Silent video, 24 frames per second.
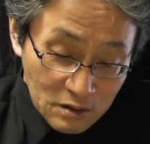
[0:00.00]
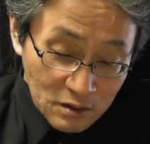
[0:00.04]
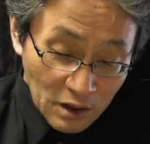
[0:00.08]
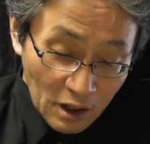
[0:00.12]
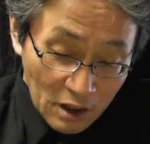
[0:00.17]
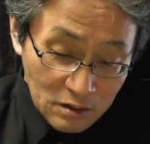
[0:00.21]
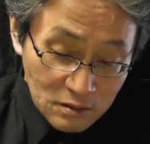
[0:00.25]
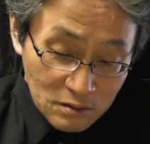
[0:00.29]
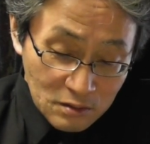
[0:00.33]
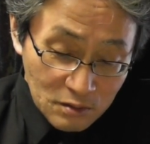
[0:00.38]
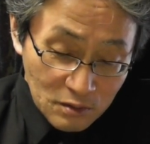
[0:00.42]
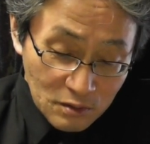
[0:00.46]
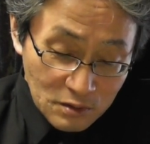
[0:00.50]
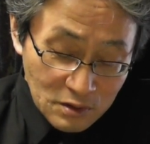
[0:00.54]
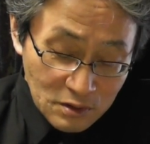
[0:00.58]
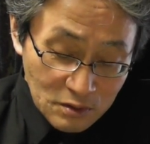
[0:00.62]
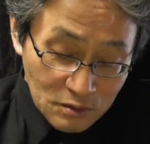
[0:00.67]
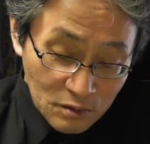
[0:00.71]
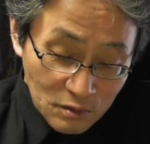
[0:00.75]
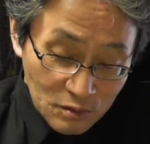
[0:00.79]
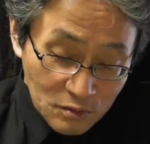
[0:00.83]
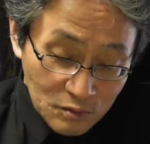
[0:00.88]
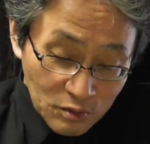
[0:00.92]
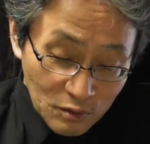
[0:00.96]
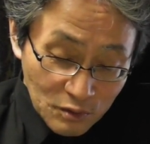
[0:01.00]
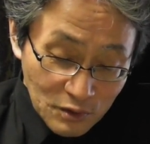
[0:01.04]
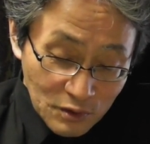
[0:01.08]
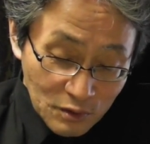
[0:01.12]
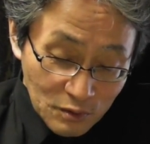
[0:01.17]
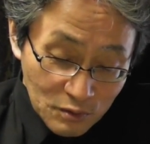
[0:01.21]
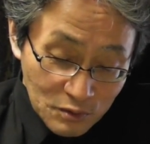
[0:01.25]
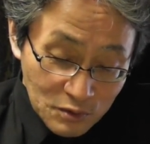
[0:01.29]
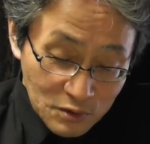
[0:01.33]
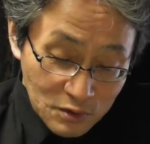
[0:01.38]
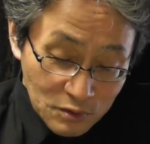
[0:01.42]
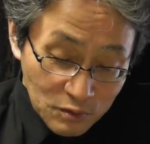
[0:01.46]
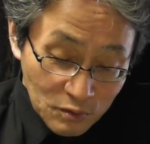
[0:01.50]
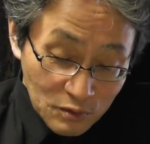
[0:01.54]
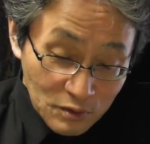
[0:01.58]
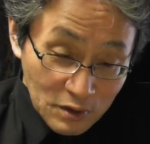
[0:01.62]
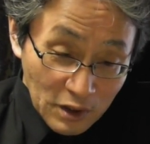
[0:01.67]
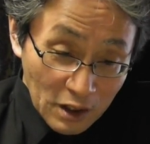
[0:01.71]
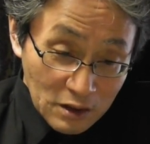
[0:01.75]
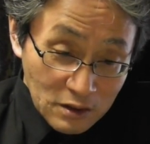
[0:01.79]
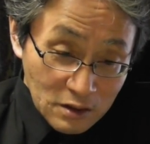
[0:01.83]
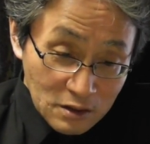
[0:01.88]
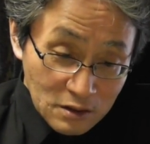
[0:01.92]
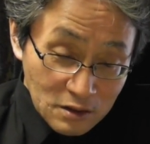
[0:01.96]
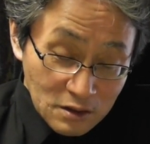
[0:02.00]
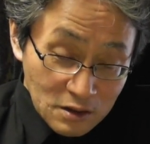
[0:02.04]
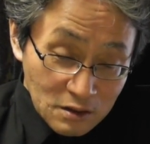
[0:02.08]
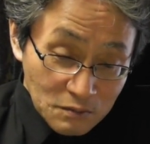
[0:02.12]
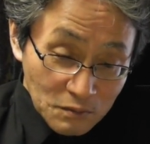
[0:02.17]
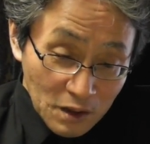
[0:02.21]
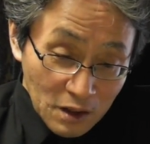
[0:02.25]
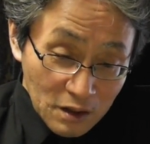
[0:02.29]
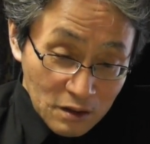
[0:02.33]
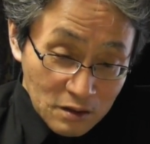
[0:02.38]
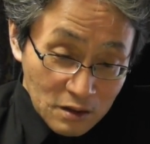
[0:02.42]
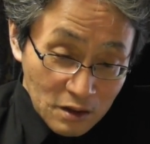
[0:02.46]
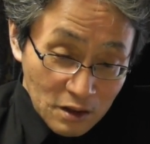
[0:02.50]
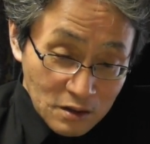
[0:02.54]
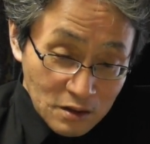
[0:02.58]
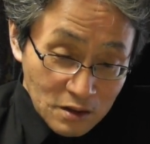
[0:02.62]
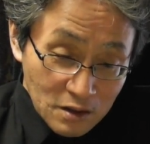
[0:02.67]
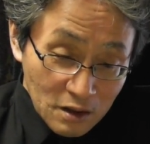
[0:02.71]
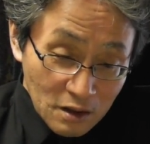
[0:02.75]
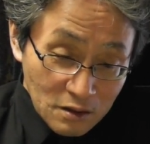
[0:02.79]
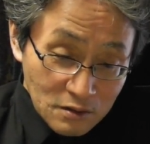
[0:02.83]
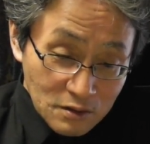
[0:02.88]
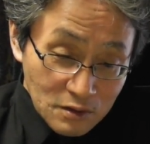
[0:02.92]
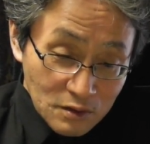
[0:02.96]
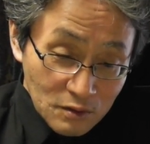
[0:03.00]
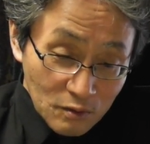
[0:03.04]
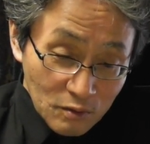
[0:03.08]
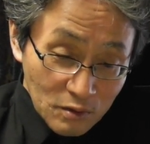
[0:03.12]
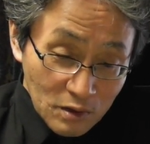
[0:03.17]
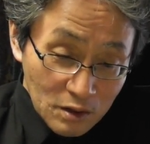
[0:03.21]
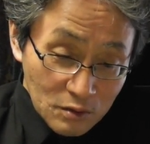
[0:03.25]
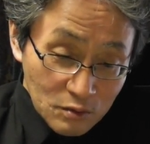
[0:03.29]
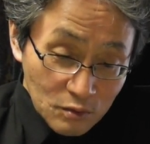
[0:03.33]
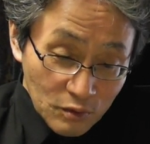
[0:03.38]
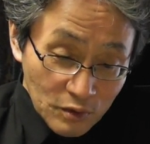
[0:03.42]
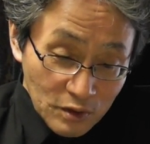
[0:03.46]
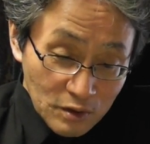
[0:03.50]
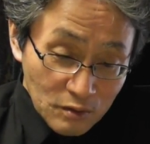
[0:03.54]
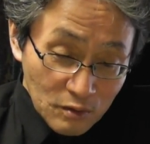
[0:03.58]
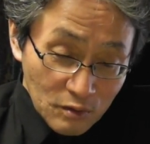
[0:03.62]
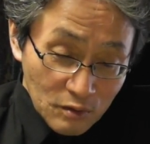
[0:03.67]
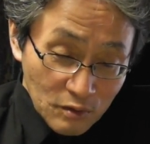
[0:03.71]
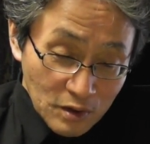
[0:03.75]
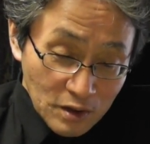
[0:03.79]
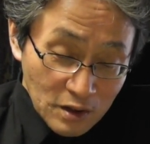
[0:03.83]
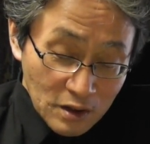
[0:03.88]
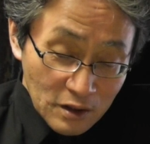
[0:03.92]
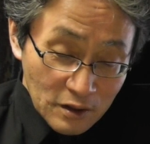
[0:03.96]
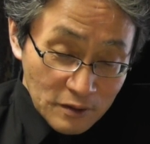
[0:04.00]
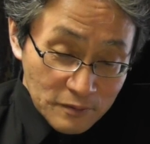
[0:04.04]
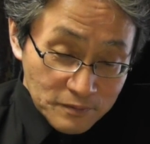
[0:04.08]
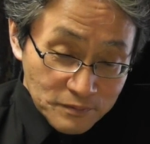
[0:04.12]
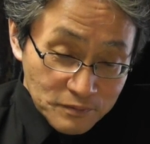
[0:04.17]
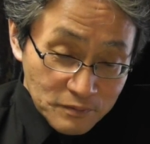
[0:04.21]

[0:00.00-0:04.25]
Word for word: 断末の度胸壮大に包まれて2月8日鳥の時